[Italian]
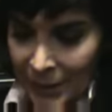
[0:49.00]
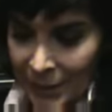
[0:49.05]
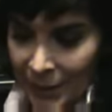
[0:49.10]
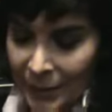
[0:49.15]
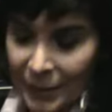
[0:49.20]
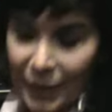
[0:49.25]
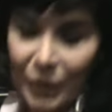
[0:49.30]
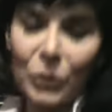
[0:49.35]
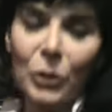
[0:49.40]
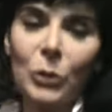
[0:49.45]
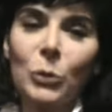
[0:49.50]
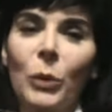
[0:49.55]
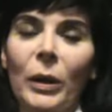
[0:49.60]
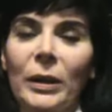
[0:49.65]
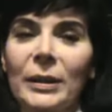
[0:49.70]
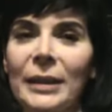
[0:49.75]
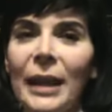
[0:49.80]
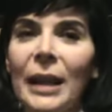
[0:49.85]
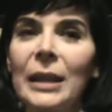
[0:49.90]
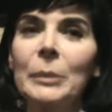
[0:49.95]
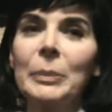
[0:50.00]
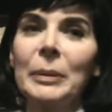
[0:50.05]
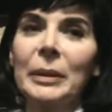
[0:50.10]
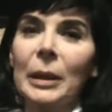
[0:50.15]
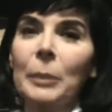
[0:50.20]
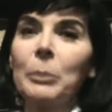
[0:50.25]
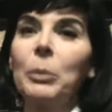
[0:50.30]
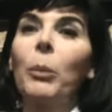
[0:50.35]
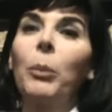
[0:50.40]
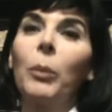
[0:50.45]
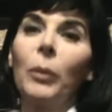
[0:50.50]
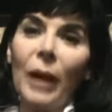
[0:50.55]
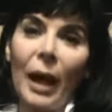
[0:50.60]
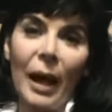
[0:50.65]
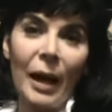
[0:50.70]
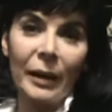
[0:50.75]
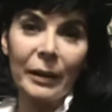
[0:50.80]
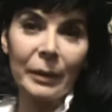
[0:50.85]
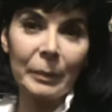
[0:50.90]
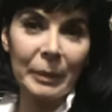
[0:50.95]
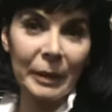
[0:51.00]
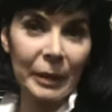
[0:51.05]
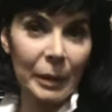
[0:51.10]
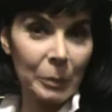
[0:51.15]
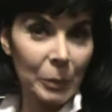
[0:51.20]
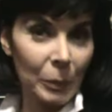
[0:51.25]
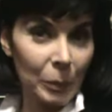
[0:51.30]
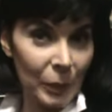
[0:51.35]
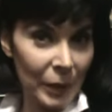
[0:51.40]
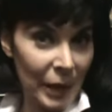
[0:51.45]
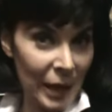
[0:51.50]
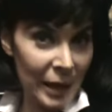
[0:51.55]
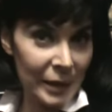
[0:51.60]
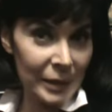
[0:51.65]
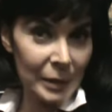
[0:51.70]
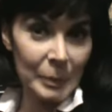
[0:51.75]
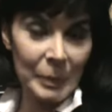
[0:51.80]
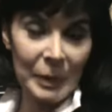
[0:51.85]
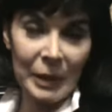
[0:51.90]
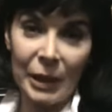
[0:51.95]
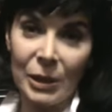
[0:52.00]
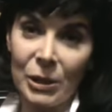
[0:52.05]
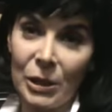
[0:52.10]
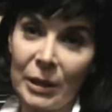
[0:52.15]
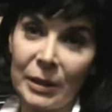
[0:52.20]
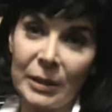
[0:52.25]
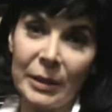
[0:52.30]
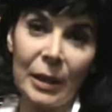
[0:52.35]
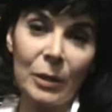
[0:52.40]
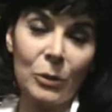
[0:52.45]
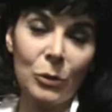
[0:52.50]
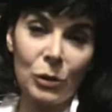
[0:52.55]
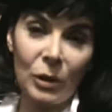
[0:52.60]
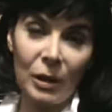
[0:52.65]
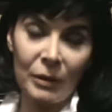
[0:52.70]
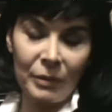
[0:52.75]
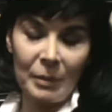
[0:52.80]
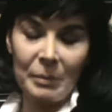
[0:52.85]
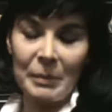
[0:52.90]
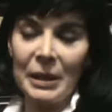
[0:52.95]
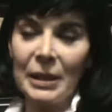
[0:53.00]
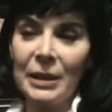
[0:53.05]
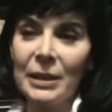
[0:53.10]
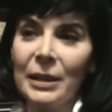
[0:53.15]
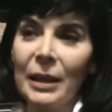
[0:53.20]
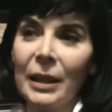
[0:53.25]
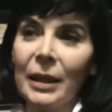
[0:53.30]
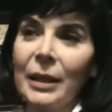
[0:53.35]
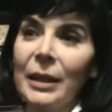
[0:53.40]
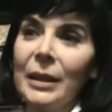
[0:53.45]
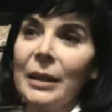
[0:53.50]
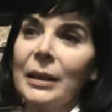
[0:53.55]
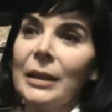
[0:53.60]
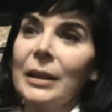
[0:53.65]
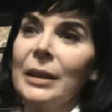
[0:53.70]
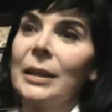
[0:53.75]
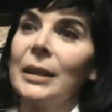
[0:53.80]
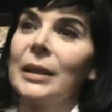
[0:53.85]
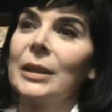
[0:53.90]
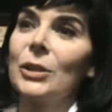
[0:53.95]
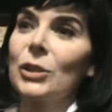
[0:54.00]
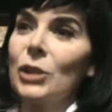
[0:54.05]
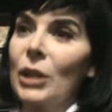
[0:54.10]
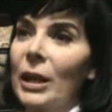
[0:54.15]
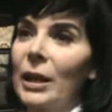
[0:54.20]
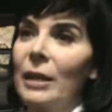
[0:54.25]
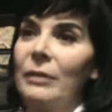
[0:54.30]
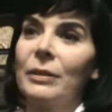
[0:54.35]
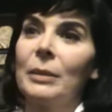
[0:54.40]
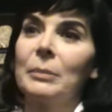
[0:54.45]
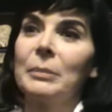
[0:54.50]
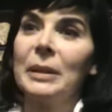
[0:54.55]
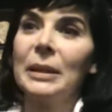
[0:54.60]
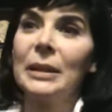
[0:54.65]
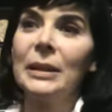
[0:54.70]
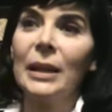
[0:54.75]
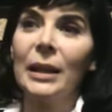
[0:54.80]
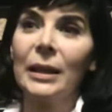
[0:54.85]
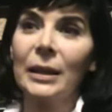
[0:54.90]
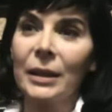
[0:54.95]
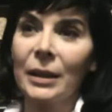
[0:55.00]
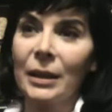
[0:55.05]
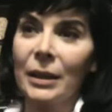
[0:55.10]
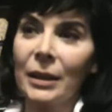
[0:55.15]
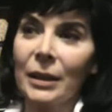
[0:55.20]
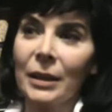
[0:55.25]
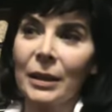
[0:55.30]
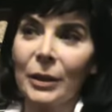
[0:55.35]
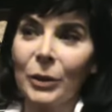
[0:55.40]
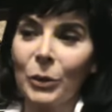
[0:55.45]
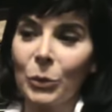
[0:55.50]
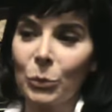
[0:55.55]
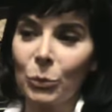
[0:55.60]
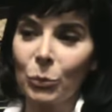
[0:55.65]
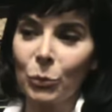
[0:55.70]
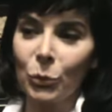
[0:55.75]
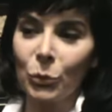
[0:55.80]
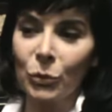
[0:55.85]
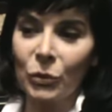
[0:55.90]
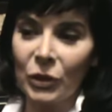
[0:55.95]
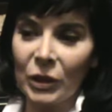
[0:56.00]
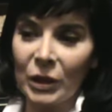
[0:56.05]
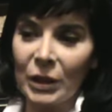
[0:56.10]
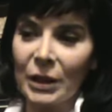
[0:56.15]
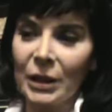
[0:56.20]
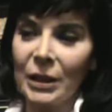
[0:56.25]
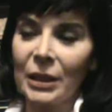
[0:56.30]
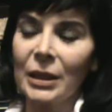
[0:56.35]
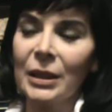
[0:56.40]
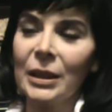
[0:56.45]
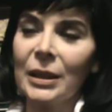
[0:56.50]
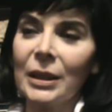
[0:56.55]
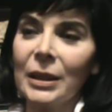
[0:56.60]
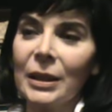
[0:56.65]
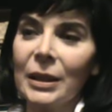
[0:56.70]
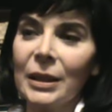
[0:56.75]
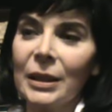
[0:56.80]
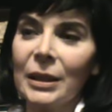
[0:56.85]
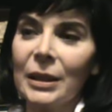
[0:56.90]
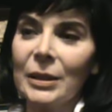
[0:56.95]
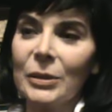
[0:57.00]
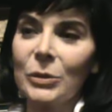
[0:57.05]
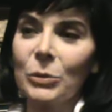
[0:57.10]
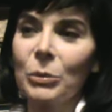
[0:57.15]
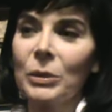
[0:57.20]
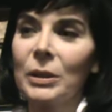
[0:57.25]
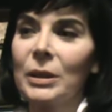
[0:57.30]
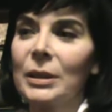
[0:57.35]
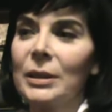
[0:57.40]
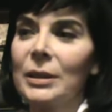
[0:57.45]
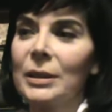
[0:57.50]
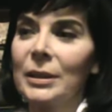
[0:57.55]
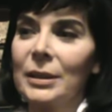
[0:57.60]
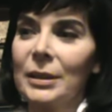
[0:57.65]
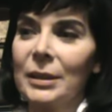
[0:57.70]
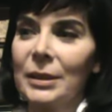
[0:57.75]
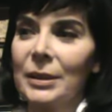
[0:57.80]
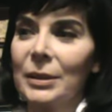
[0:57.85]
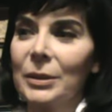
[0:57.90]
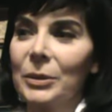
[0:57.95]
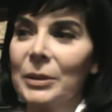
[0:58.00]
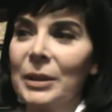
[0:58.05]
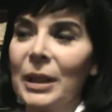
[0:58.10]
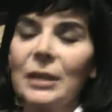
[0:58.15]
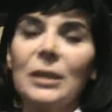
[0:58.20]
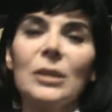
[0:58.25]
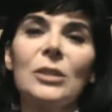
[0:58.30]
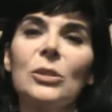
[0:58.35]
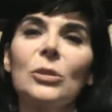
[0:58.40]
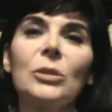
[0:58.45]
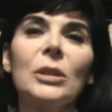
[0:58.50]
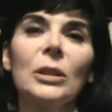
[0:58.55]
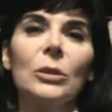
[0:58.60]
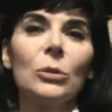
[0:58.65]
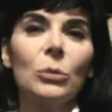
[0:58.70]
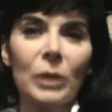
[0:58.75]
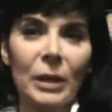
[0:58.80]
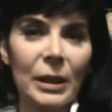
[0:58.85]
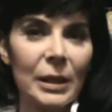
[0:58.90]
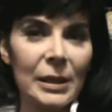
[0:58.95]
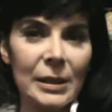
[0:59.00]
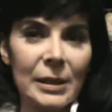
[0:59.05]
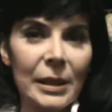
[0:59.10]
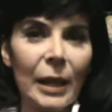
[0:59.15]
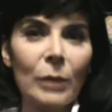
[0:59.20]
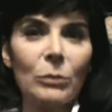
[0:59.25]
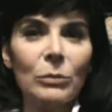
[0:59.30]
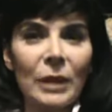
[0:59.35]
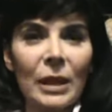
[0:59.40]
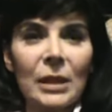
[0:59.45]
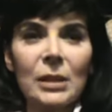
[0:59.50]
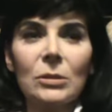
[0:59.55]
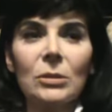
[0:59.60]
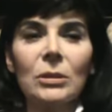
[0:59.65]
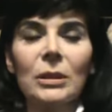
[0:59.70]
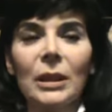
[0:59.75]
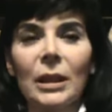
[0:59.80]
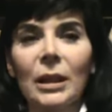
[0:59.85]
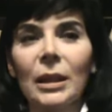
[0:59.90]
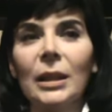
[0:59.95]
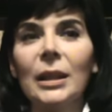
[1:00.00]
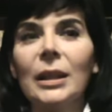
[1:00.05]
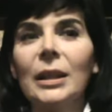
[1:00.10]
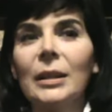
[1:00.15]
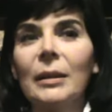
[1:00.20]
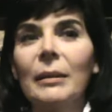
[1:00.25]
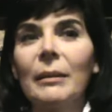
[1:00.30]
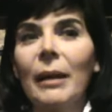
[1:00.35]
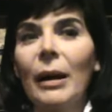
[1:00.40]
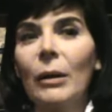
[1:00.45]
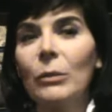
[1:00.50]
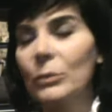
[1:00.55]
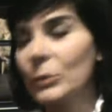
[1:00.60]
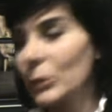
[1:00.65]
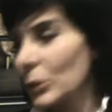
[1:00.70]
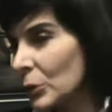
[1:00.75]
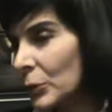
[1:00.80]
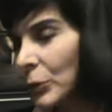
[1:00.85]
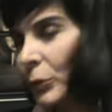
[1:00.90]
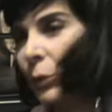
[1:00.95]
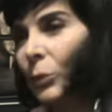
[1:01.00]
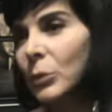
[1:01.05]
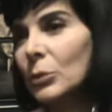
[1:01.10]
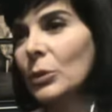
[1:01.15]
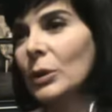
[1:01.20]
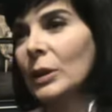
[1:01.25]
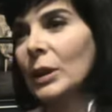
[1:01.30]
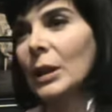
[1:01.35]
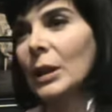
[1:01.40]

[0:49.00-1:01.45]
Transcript: si è detto eduardiani perché popolari, perché popolari, perché all'interno c'è la famiglia, c'è la famiglia anche con tutte le sue contraddizioni e durezze. È un testo che ha uno sfondo